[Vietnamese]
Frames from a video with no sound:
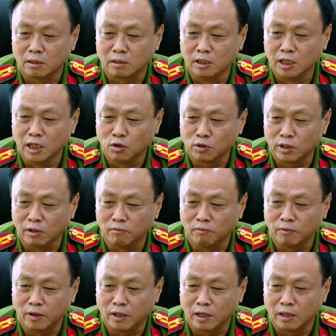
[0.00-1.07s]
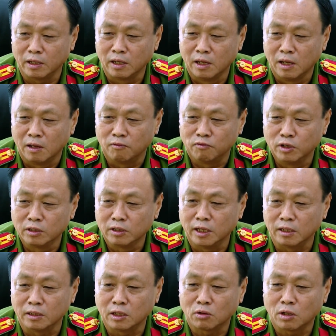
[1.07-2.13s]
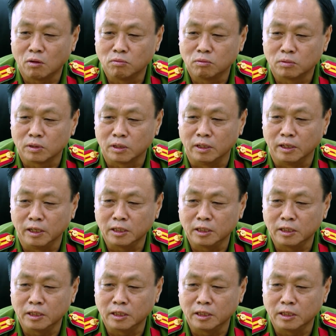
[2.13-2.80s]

người điều khiển về phương tiện giao thông thì